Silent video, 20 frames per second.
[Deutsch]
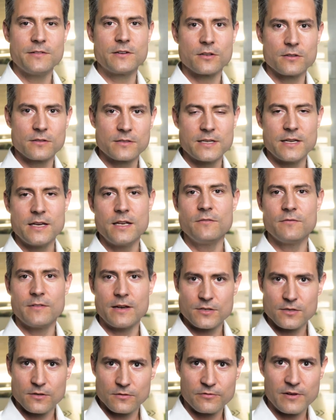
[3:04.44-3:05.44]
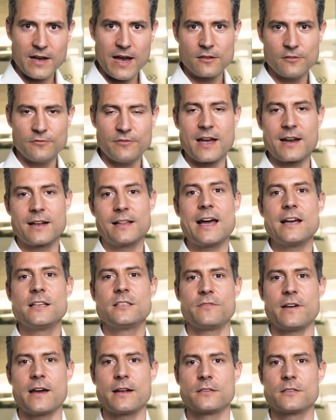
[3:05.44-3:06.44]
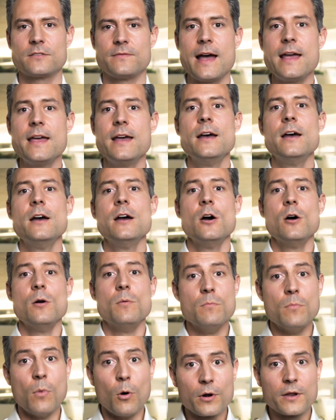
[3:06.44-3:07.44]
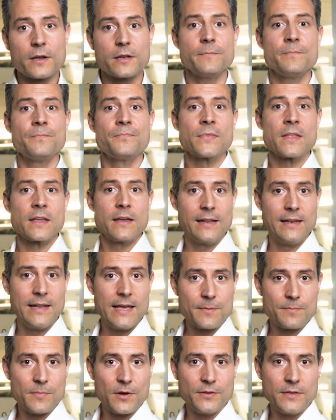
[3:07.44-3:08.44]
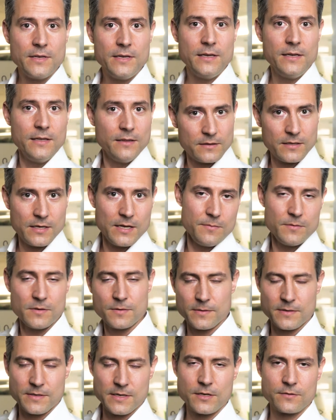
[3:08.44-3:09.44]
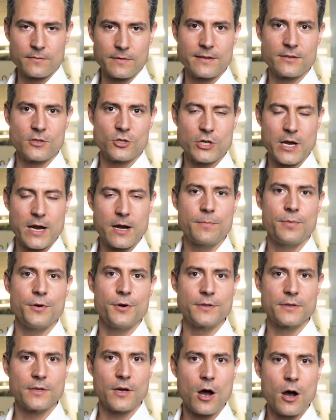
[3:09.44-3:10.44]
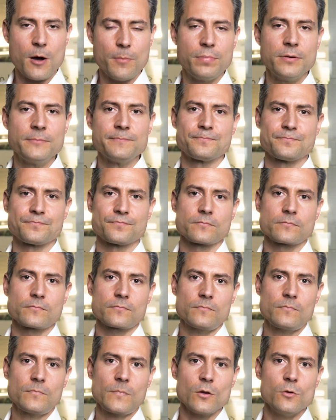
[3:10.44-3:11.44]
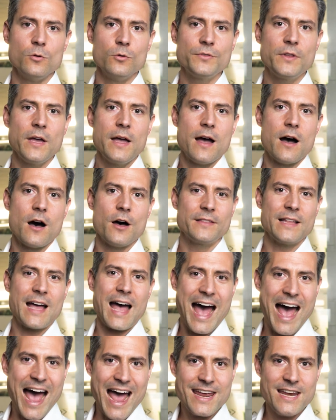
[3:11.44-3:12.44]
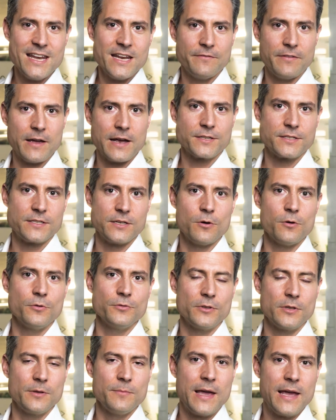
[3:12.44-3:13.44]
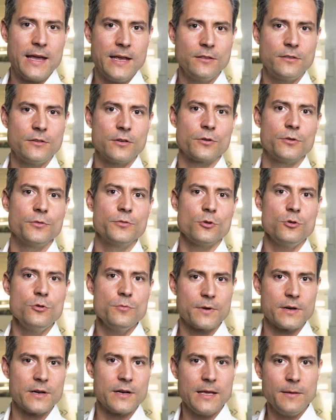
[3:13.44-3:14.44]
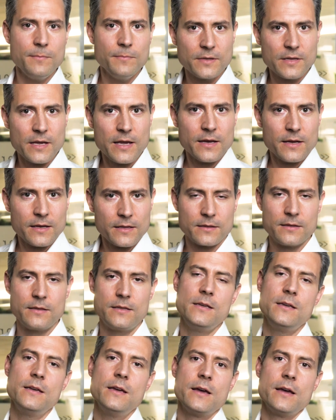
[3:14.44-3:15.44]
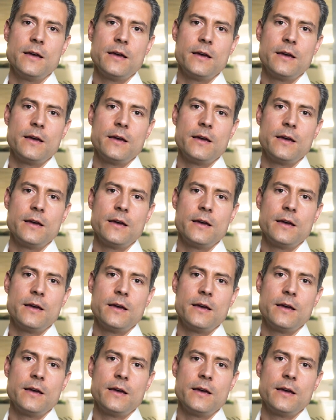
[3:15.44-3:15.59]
Version 10, Version Final, Final 1, Final 2. Morgen legt man die in Teams bzw. SharePoint ab und hat eine Version und im Hintergrund übernimmt die